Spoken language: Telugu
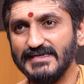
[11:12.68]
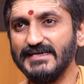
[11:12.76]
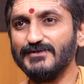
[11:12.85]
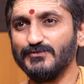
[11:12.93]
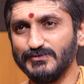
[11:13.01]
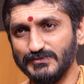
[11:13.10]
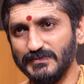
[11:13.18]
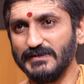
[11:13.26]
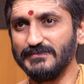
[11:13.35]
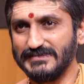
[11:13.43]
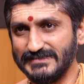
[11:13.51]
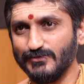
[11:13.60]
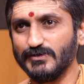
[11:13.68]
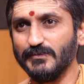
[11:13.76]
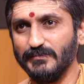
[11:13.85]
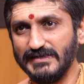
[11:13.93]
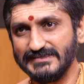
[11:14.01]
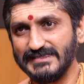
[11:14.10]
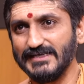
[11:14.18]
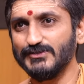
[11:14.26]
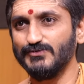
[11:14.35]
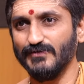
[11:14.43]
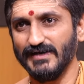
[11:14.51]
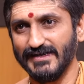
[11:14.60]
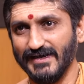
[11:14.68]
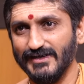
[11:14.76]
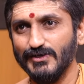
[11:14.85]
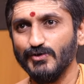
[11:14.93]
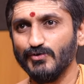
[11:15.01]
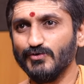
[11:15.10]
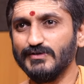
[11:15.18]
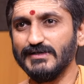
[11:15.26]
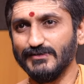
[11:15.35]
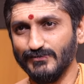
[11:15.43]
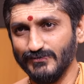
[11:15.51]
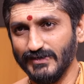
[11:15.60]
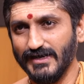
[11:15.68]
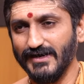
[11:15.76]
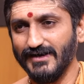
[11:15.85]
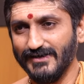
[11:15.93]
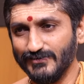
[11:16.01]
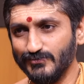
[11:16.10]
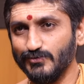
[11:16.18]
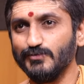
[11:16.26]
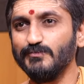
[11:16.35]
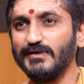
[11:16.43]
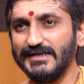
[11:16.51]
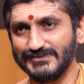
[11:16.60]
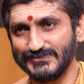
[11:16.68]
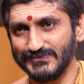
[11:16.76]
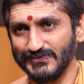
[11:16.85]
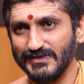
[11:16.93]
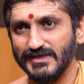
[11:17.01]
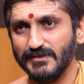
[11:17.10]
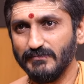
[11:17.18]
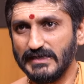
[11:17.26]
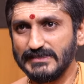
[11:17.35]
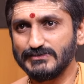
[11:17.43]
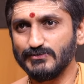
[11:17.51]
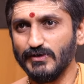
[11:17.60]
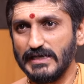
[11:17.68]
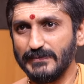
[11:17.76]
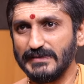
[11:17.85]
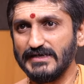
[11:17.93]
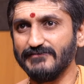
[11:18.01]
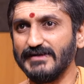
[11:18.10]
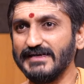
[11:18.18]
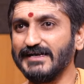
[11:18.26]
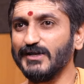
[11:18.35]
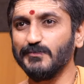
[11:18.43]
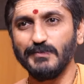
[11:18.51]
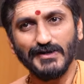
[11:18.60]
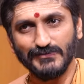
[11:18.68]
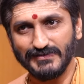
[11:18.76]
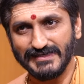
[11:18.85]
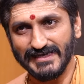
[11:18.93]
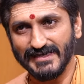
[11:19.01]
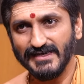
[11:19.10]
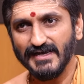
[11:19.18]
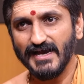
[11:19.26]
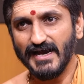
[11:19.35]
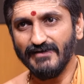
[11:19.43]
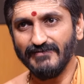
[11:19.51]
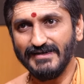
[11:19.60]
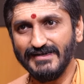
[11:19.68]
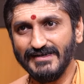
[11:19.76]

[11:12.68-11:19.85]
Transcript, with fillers: ఈ రోజు మనం ఇచ్చిన ఒక మెసేజ్ ద్వారా కొంత దుర్మనస్సు మనస్సులో ఏమైనా వైకల్పాలు ఉంటే ఒక్కరైనా